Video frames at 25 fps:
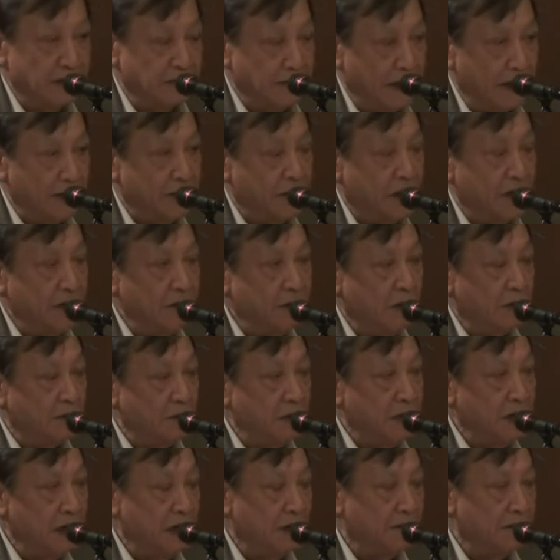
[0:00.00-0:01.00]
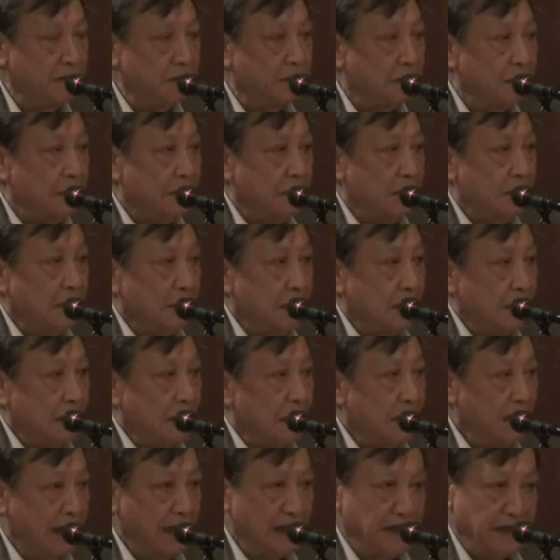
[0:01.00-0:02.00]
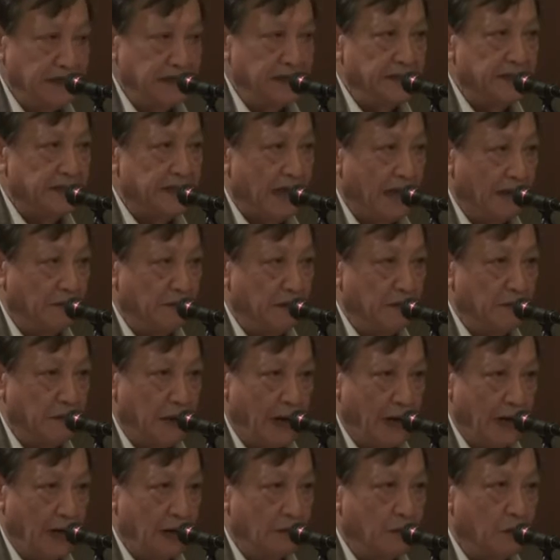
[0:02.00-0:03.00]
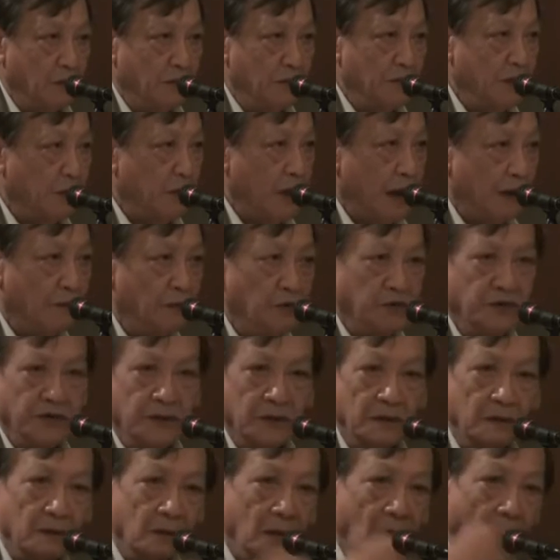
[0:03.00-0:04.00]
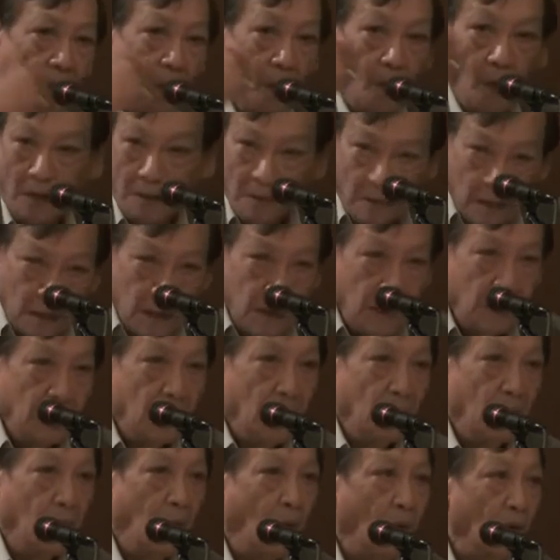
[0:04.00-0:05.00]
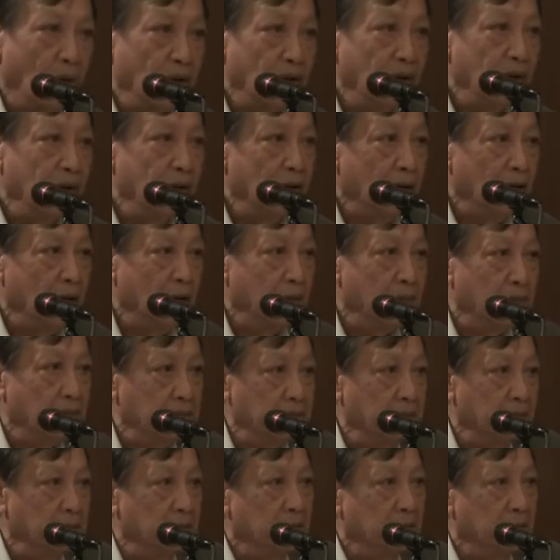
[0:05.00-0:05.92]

นสมัยตอนที่ผมเริ่มเรียนนิติศาสตร์ใหม่ ๆ แล้วผมมีความรู้สึกโอ้โลกนี้นะครับ